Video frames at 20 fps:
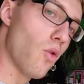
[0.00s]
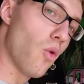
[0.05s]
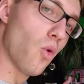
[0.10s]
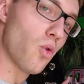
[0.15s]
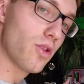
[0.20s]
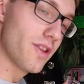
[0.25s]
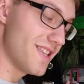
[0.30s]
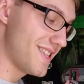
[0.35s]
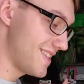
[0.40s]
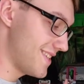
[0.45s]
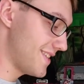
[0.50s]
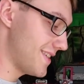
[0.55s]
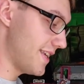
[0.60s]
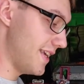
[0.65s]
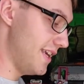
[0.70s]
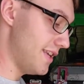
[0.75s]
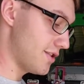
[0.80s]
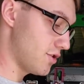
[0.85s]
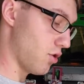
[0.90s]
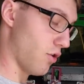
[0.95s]
und es
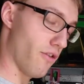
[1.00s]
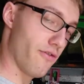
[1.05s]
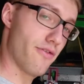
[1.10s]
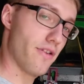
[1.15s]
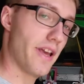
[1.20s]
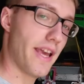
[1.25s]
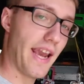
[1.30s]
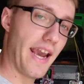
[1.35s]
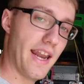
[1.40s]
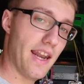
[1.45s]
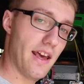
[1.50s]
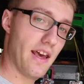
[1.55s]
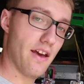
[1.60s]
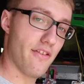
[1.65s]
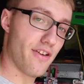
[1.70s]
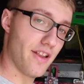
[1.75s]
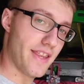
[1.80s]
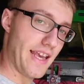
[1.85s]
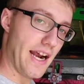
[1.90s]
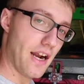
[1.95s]
ist hoffentlich
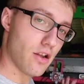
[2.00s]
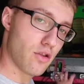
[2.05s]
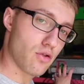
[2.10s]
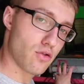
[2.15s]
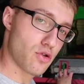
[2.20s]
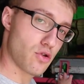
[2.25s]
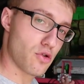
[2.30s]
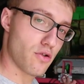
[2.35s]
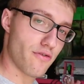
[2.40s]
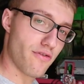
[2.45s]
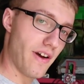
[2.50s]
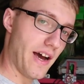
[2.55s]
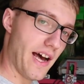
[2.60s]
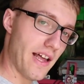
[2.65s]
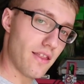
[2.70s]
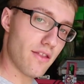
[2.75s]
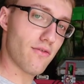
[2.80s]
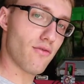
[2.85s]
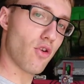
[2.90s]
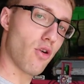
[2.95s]
eine Verteilertose schon
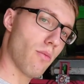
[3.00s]
vorhanden,